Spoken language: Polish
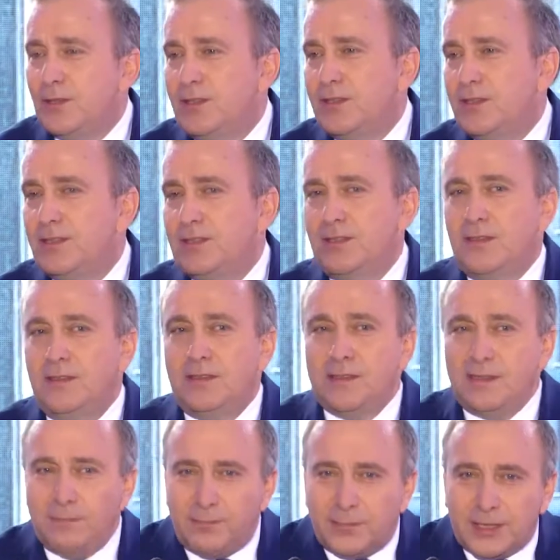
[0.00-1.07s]
polityczny
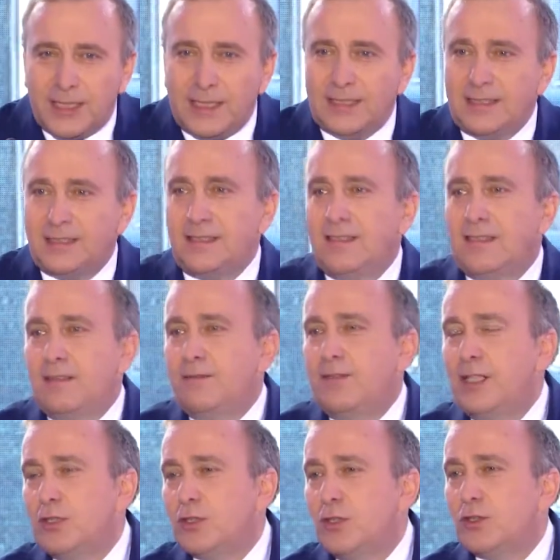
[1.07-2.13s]
przez
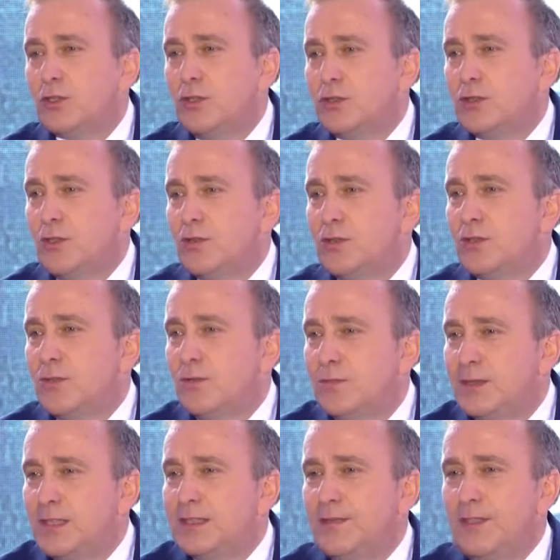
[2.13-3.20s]
większość rządzącą,
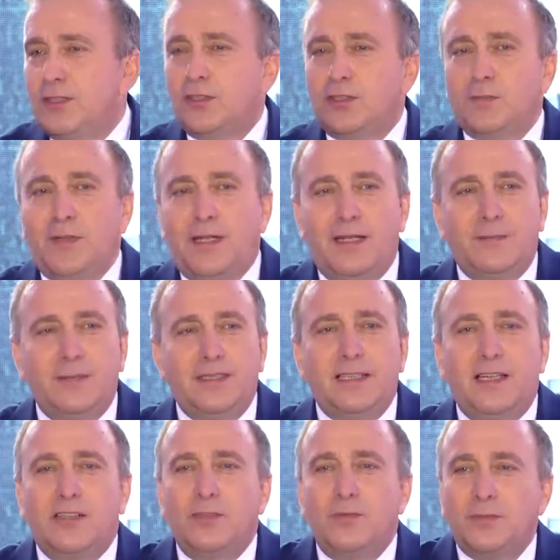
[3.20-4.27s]
przez większość
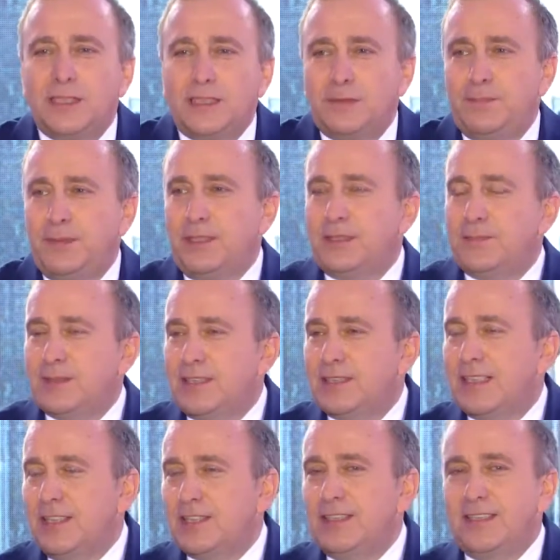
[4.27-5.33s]
parlamentarną, przez PiS,
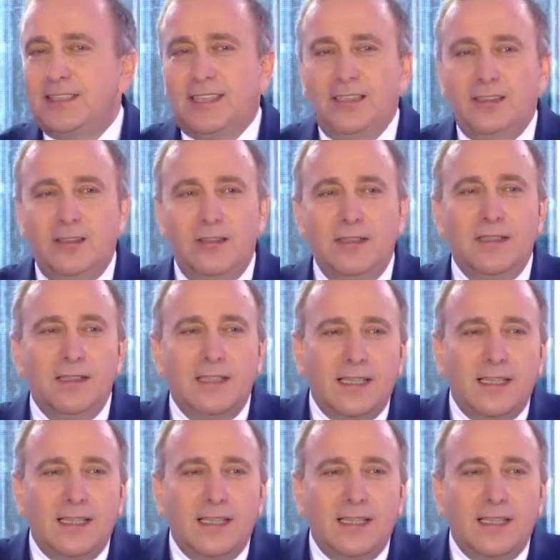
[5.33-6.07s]
przez Kaczyńskiego.